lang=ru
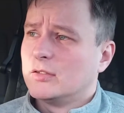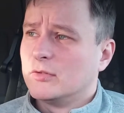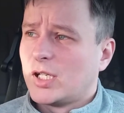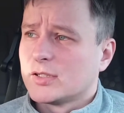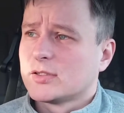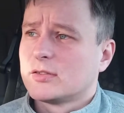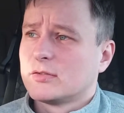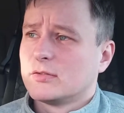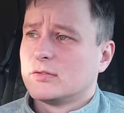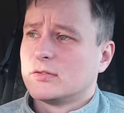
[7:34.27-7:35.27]
нас
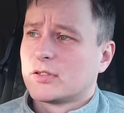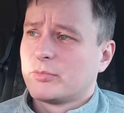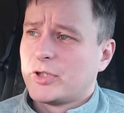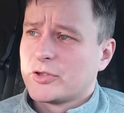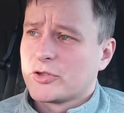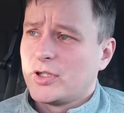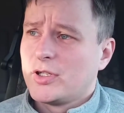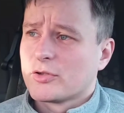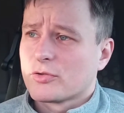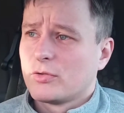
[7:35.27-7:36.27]
э,
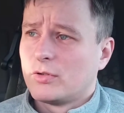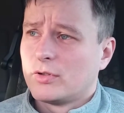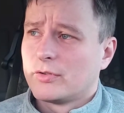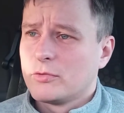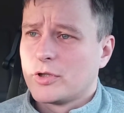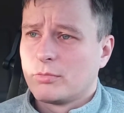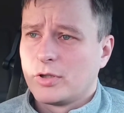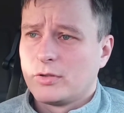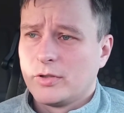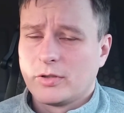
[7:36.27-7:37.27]
распоряжение, что в случае
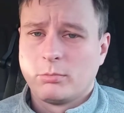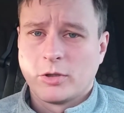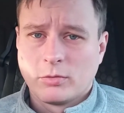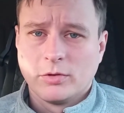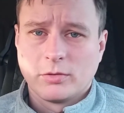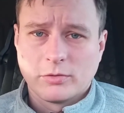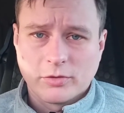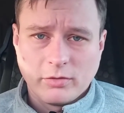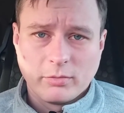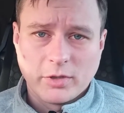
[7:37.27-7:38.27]
плохих погодных
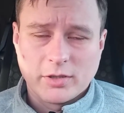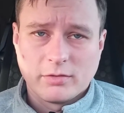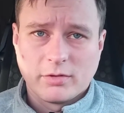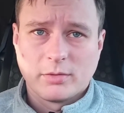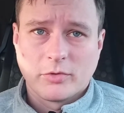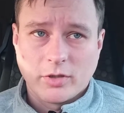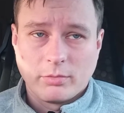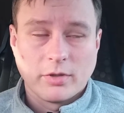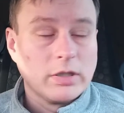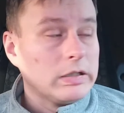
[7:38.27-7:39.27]
условий мы одеваем цепи.
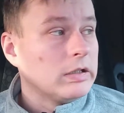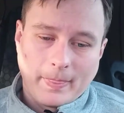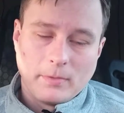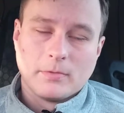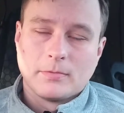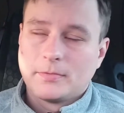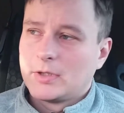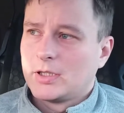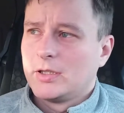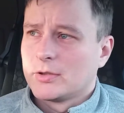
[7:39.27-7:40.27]
Ну,
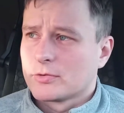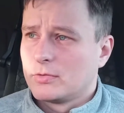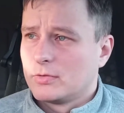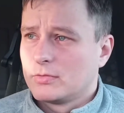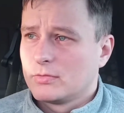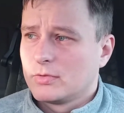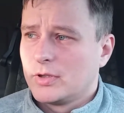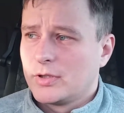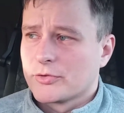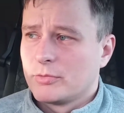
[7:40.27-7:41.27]
а я
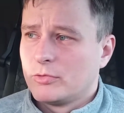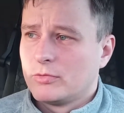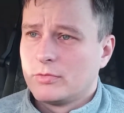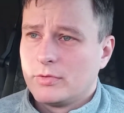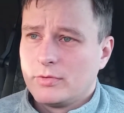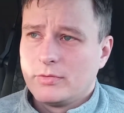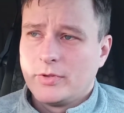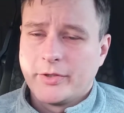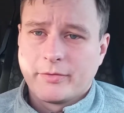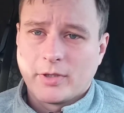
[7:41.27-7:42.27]
что? Я же ему
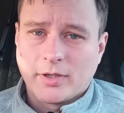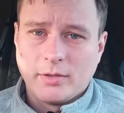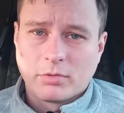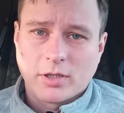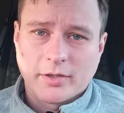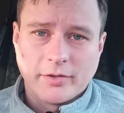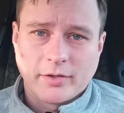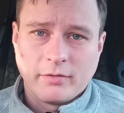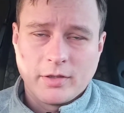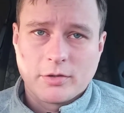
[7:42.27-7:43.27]
не сват, не брат, не
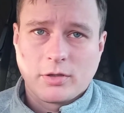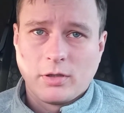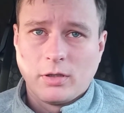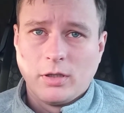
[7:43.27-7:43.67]
советчик.